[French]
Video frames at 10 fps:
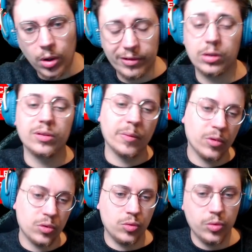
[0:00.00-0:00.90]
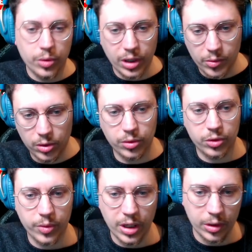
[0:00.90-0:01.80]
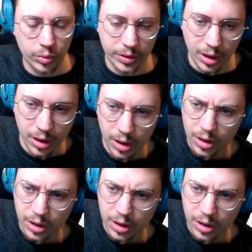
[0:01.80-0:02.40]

avec notamment du coup le rework de Swain, tout ça,